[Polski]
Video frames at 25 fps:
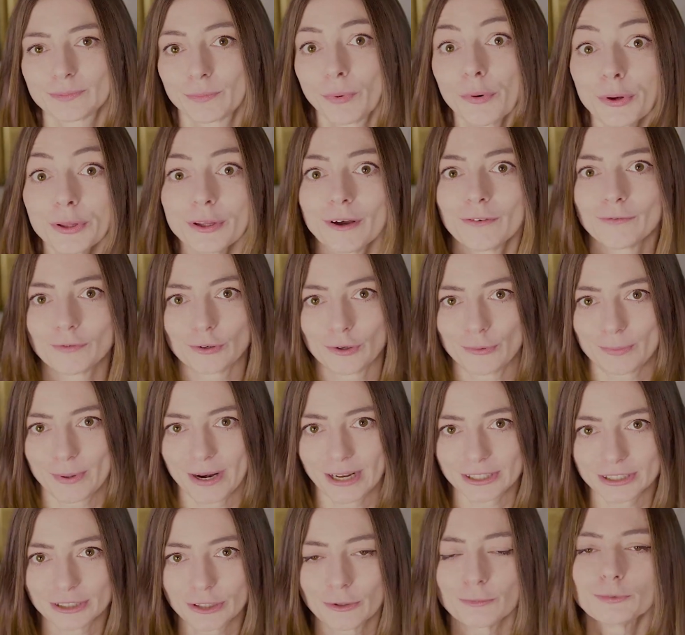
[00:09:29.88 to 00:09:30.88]
z bujną
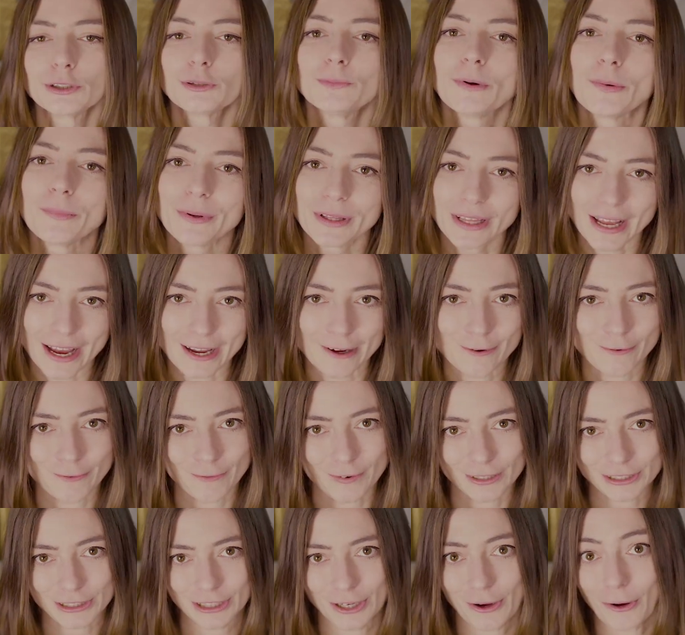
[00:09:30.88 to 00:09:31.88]
wyobraźnią przypominają
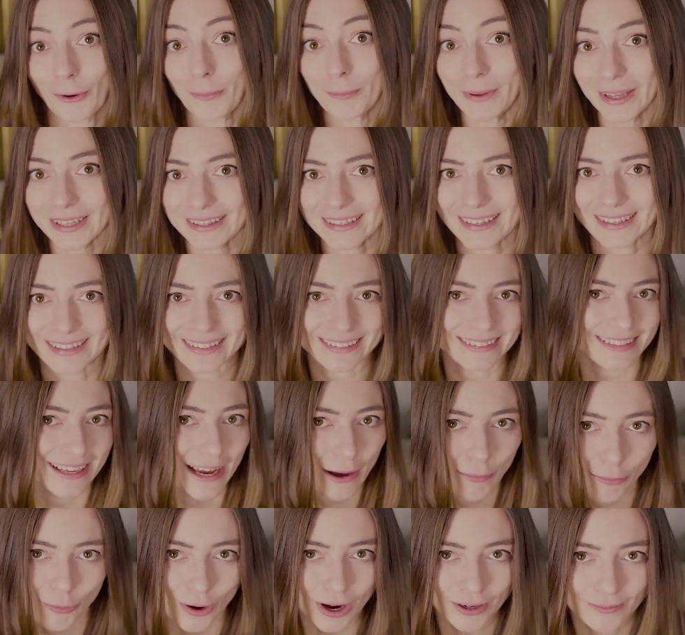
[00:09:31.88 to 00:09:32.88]
właśnie kobietę i
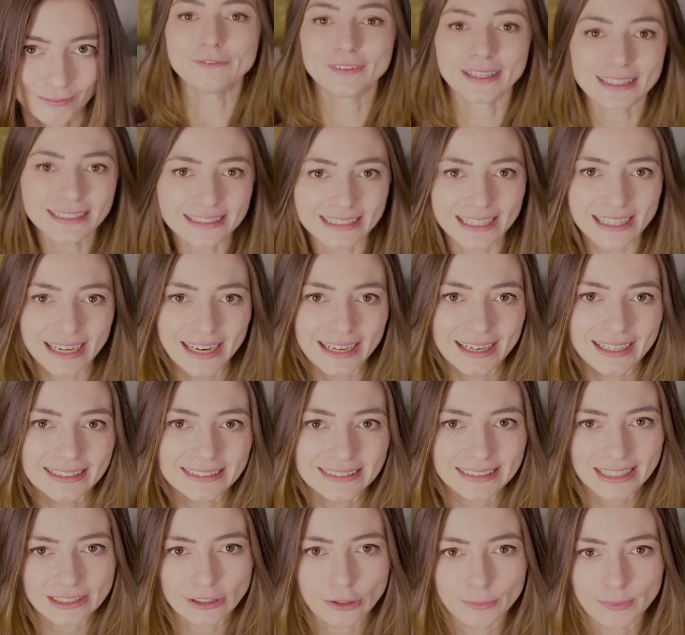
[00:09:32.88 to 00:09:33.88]
diabła. Więcej
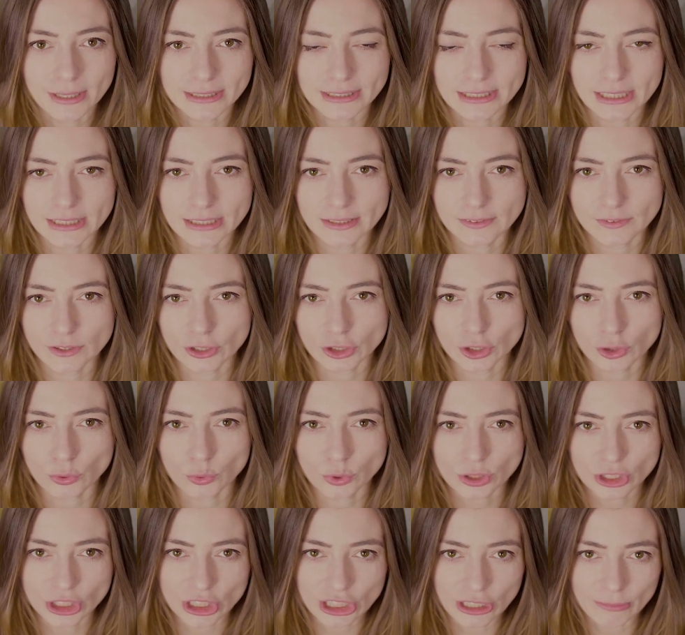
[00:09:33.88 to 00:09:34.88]
legend natomiast jest w
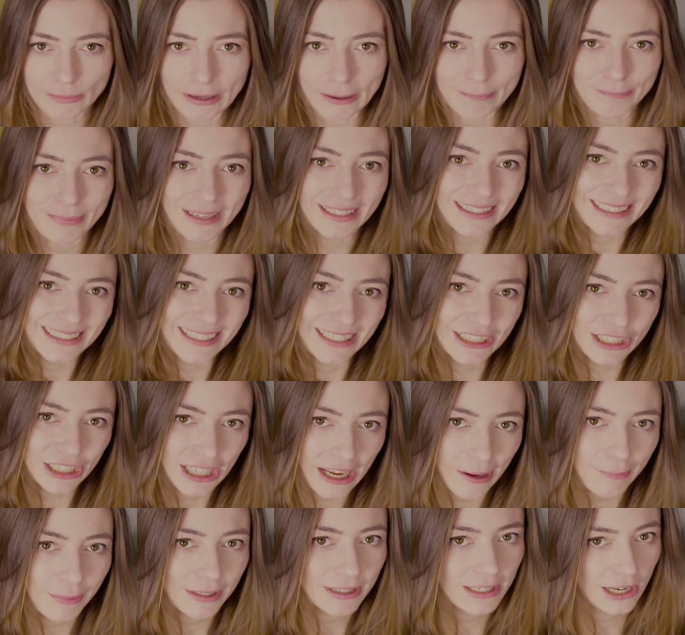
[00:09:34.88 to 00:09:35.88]
związku z trzema
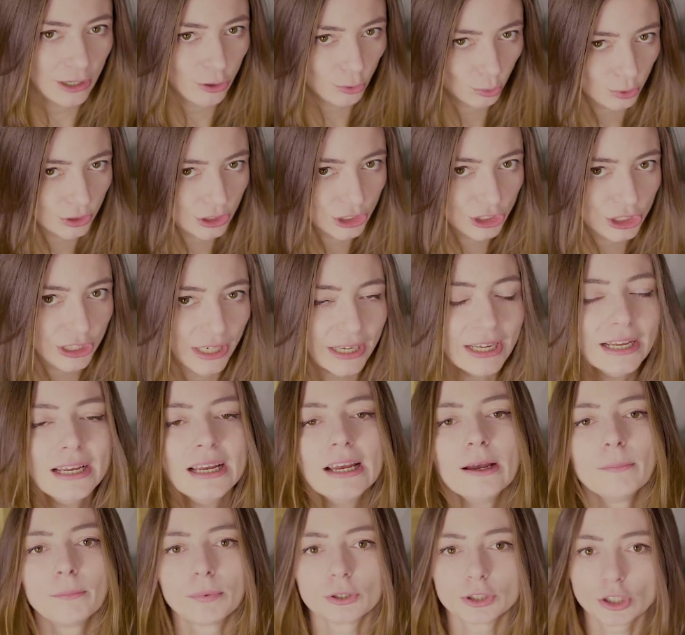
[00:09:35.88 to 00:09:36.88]
pęknięciami na lustrze.
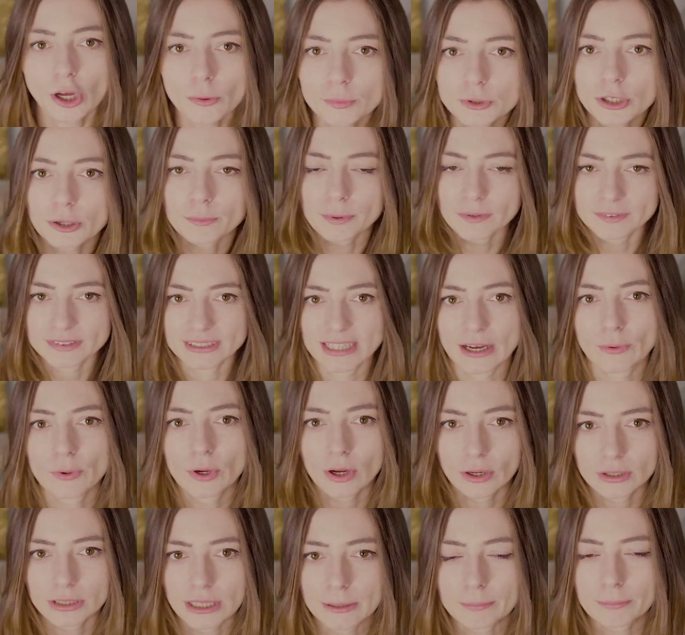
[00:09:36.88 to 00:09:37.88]
Podobno
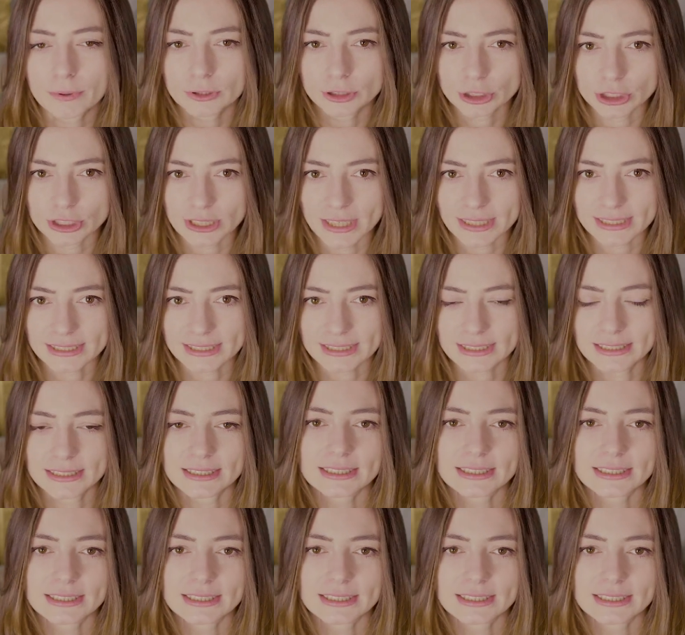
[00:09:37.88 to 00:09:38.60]
powstały one podczas